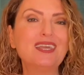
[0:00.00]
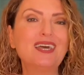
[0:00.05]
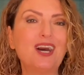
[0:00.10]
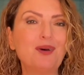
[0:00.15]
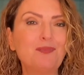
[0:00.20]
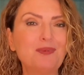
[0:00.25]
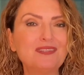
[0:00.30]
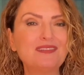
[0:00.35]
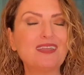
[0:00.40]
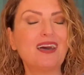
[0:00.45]

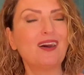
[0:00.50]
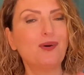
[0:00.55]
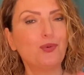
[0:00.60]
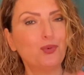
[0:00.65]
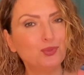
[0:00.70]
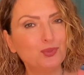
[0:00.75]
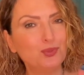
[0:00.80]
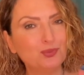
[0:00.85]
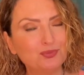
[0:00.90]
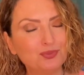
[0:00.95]
ama daha
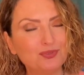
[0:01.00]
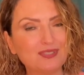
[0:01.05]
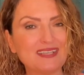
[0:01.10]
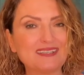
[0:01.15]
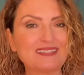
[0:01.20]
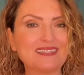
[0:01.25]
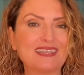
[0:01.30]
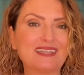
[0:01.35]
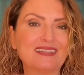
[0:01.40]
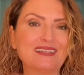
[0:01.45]
olumlu
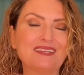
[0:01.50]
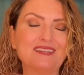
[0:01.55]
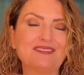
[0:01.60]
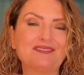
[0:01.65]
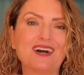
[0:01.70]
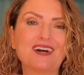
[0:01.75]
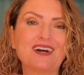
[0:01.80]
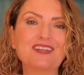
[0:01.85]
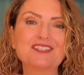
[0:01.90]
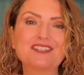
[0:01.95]
destekleri
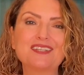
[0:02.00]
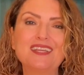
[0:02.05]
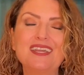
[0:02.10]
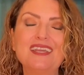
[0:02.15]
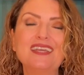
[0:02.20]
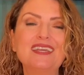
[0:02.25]
var.